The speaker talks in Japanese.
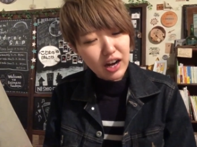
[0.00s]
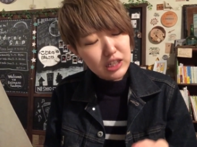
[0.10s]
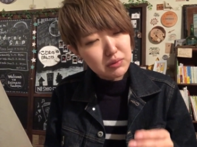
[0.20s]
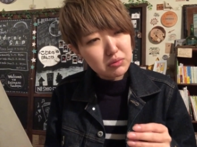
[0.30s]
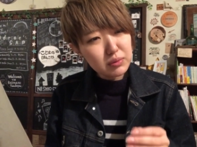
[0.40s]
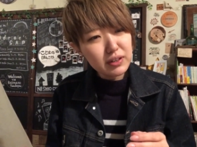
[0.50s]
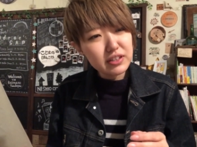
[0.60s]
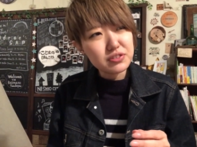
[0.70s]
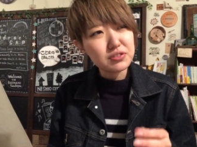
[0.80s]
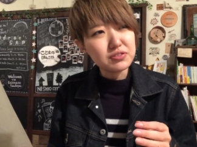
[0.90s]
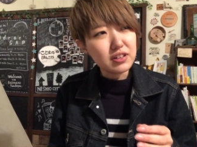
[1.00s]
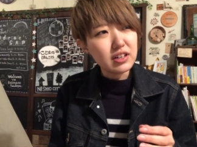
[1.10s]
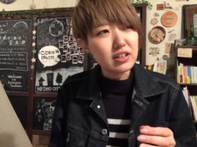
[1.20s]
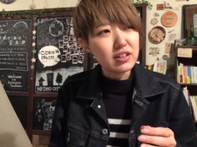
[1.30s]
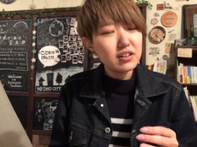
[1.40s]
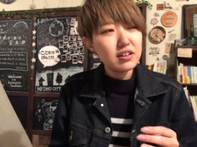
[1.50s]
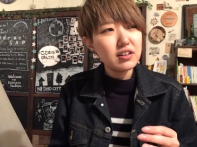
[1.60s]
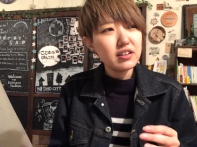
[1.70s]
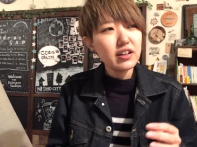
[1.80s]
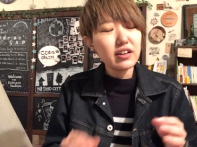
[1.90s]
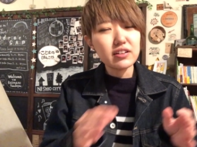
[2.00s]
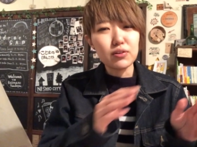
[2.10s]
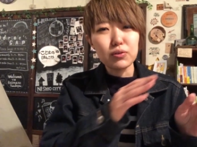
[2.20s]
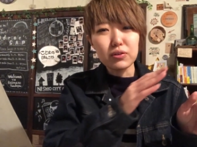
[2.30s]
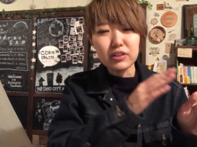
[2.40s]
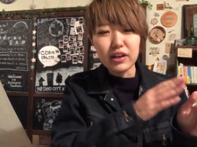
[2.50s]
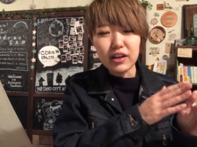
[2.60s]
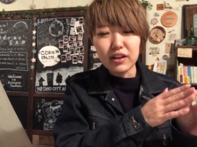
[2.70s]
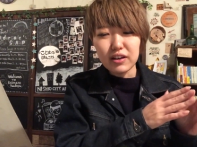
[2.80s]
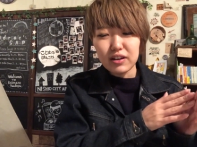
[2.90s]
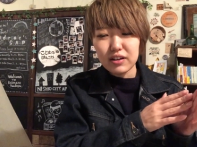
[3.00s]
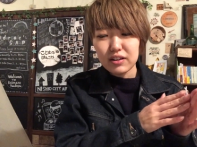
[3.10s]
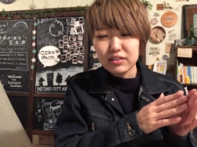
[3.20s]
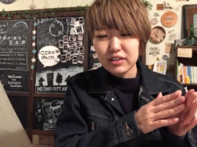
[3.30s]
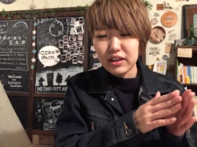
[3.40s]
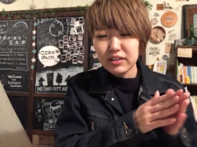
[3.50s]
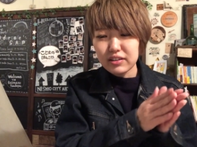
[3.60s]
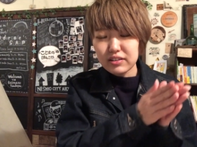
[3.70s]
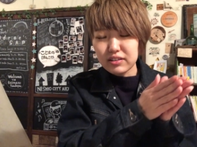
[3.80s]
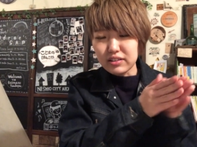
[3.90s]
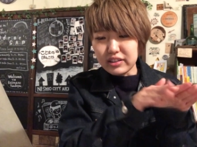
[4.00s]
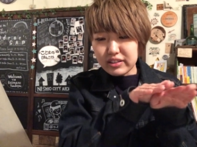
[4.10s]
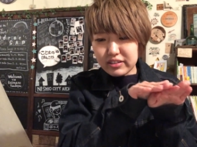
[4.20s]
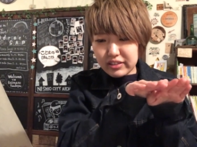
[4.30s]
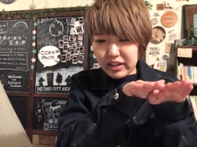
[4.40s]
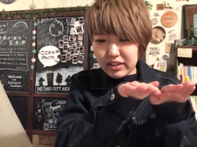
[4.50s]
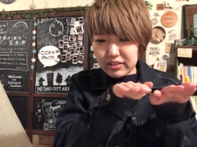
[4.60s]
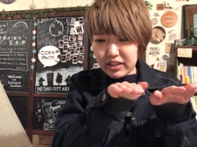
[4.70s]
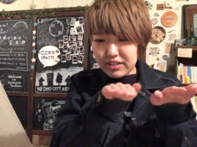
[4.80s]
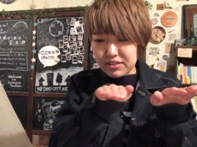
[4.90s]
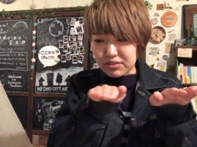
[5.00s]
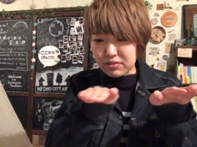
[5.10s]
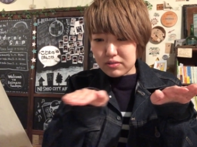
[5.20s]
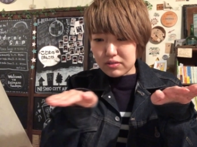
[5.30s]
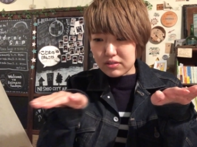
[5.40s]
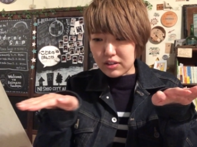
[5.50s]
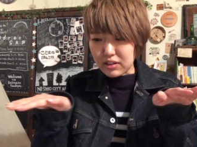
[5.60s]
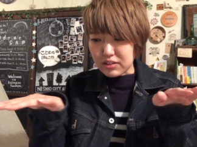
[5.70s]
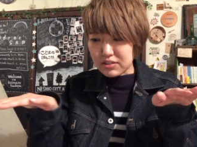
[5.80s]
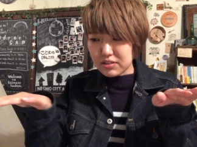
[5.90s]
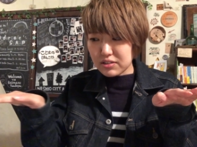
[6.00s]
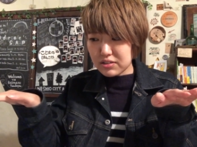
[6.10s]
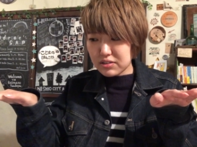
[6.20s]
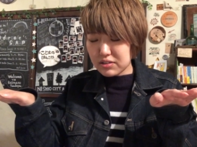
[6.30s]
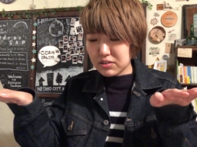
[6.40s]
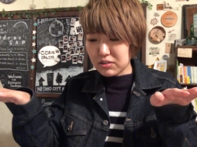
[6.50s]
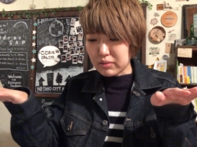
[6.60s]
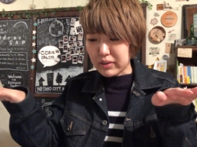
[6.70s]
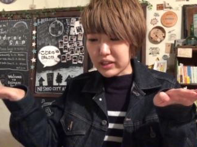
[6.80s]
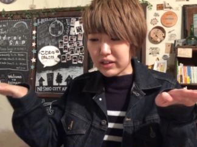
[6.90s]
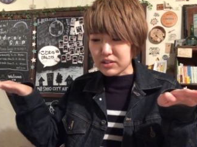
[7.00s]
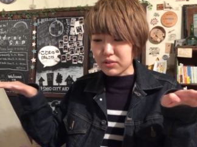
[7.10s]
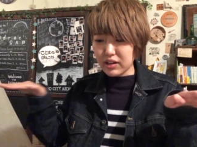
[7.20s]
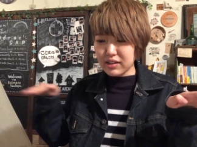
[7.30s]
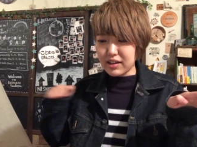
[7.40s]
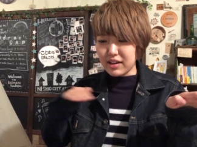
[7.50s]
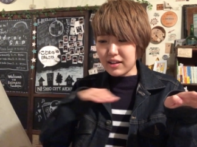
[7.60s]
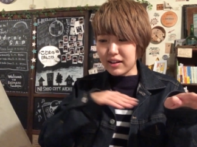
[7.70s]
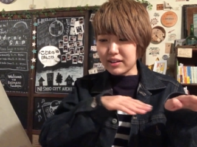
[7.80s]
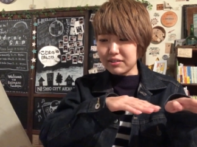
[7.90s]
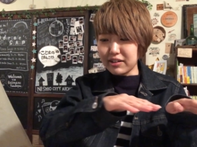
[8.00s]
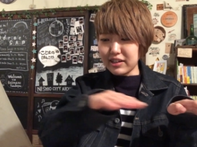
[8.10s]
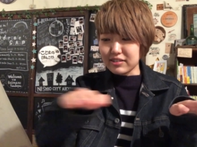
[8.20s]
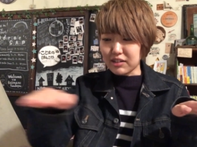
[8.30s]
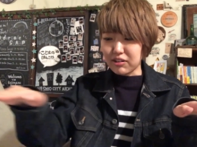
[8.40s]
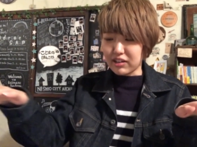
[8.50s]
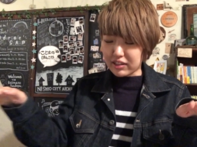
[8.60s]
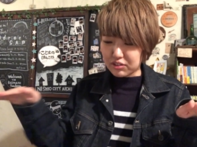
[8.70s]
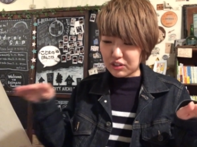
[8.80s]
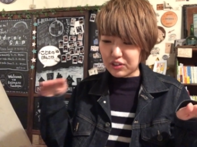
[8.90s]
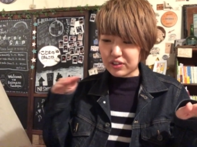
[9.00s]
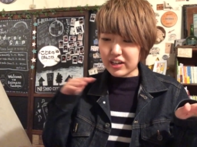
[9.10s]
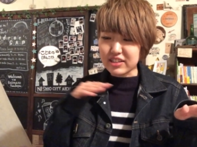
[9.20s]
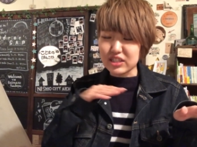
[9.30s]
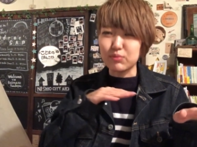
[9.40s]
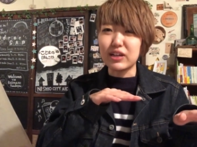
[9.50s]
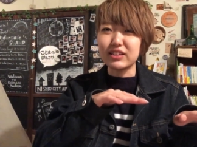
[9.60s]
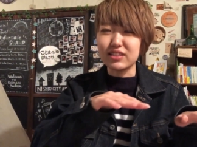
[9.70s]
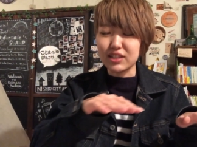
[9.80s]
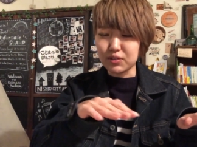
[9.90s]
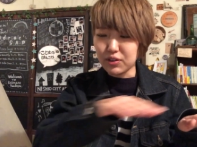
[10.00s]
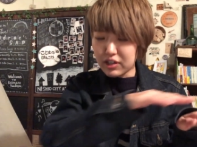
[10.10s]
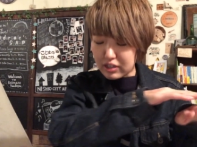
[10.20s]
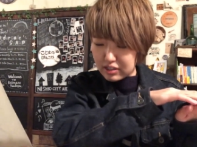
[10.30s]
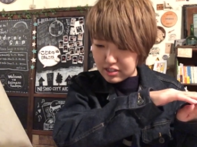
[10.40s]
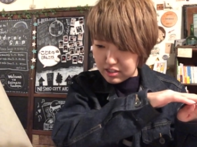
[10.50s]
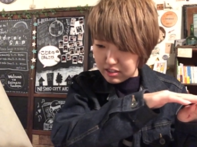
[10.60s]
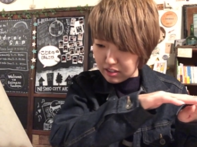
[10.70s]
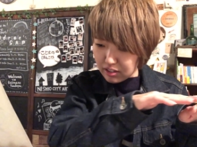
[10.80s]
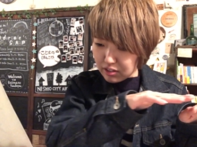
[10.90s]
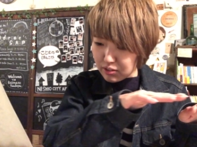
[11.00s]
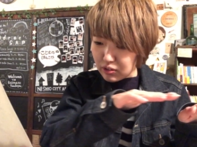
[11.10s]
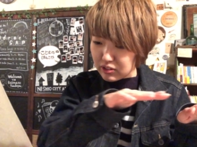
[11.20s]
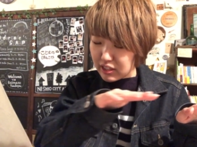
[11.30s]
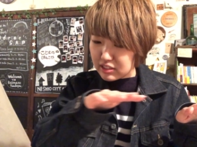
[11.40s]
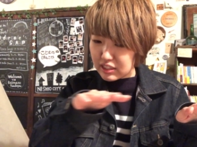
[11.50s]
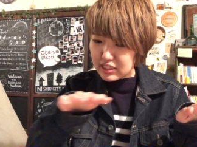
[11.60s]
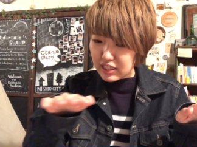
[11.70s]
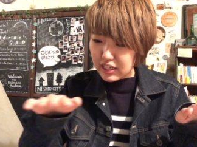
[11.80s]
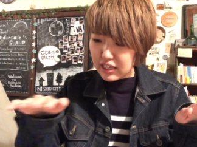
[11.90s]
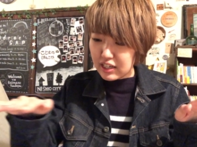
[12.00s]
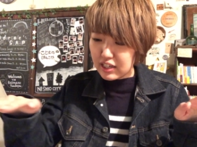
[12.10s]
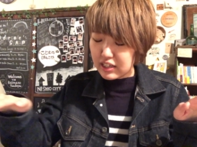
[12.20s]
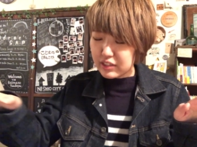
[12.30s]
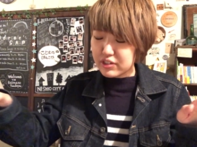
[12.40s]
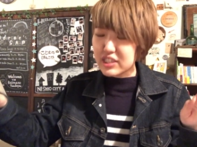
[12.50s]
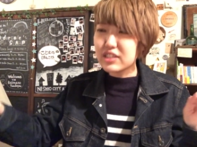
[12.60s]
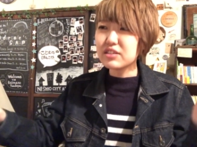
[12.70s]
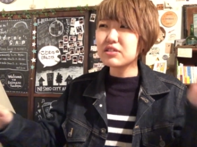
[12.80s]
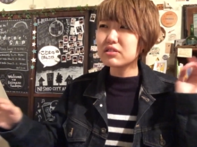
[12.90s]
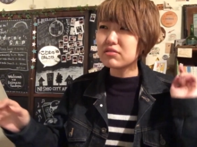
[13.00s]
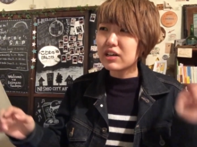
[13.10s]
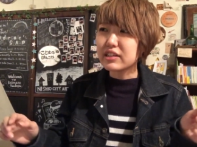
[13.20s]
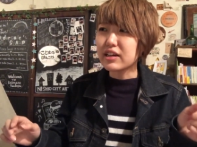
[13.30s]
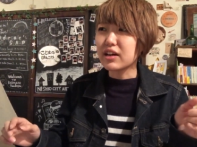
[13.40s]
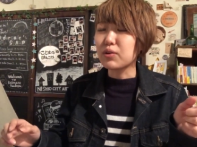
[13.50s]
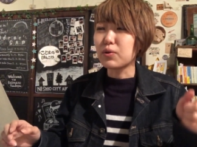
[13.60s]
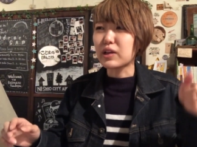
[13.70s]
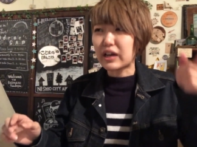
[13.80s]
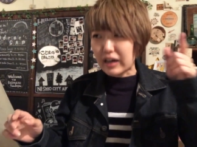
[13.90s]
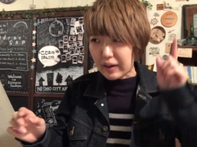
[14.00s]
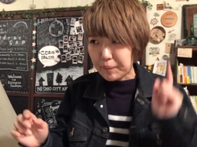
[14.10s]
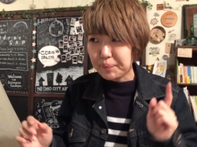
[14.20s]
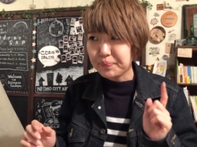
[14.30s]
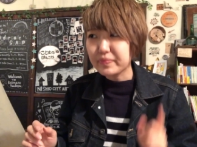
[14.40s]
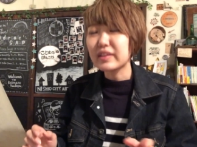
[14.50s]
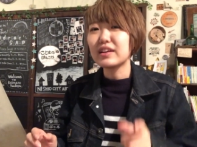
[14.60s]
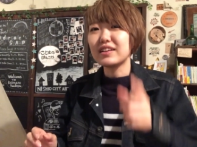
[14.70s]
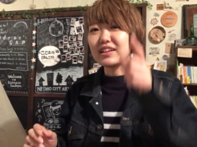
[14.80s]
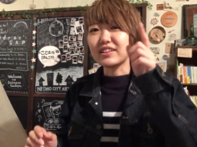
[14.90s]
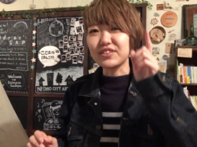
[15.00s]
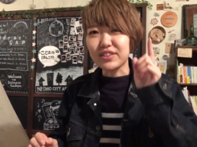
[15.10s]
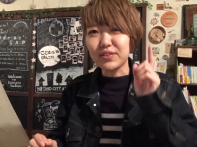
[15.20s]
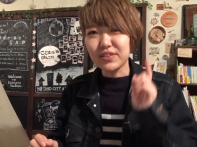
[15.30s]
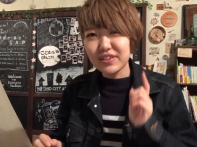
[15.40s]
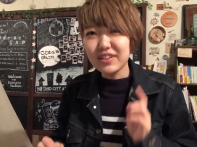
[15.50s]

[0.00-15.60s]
でアルバムバージョンはなんかこうね一定のテンションなんかずっとまあなんかそれがねなんかリフレインなのかなっていう解釈もあったんですけどずっとこんな感じがしてでもシングルはなんかこうなんかなんて言うんだろう